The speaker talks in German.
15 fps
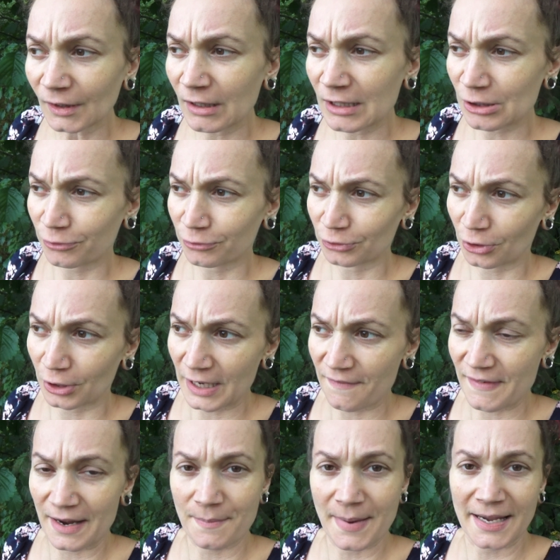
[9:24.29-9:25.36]
Also von daher
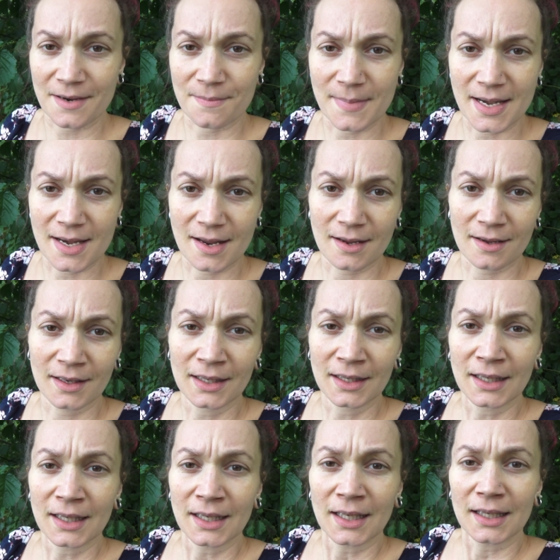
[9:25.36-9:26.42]
werden meine Männer
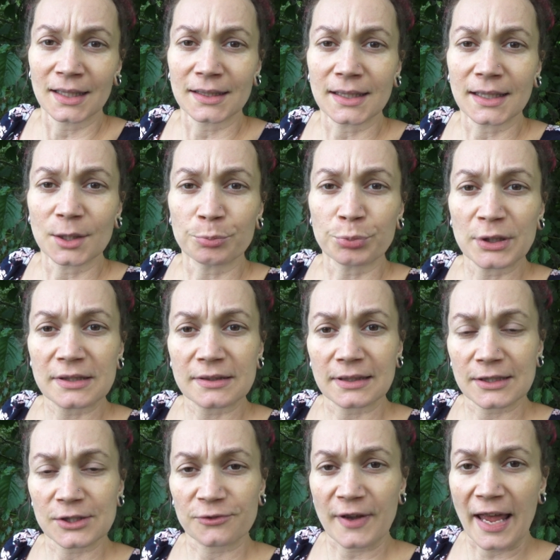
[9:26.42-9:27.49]
die
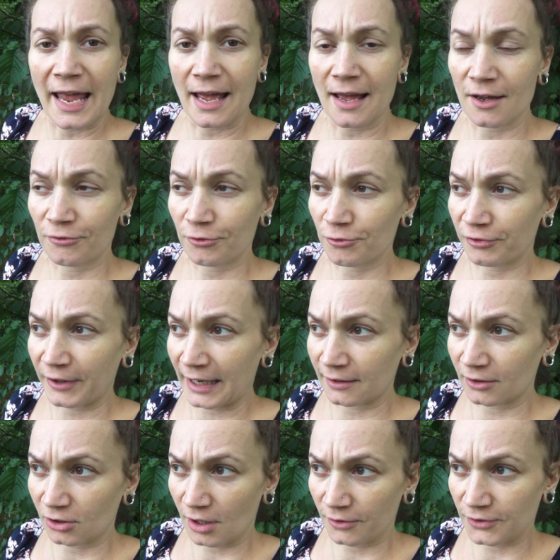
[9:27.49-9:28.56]
Geburtstagsfeier von
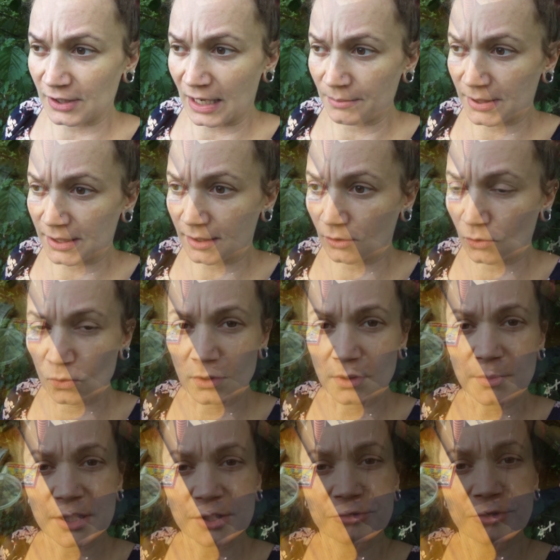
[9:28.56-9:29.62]
Freitag auf Samstag ohne mich so,